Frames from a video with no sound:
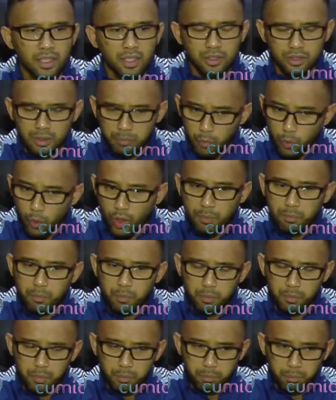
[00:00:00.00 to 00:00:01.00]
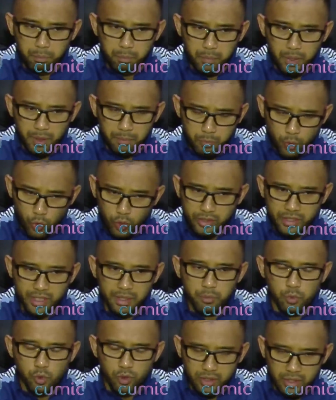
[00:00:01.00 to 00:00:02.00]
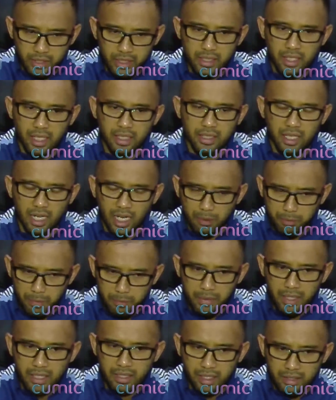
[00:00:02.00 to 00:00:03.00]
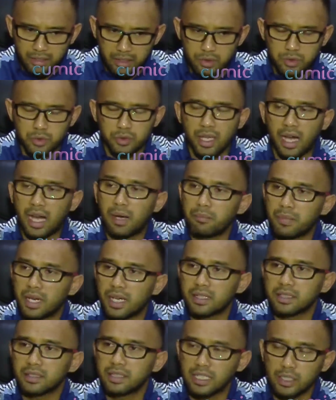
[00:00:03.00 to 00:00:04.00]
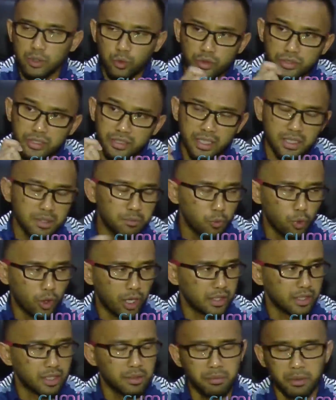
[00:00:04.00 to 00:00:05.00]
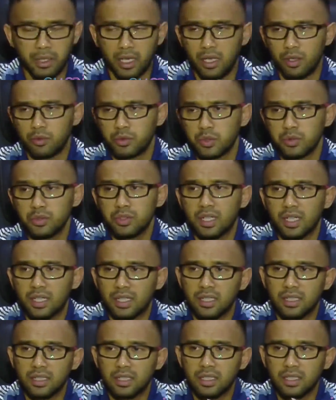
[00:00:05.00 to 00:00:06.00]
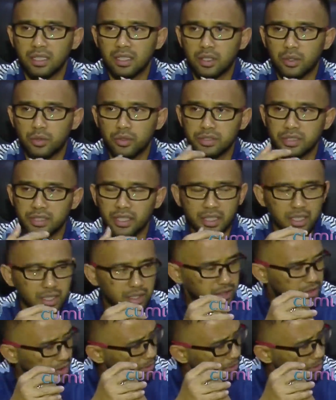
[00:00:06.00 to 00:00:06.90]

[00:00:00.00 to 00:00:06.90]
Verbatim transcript: semua bukti-bukti dan hak kepemilikan itu sudah aman dan kuncinya bukan di wilayah juga kuncinya di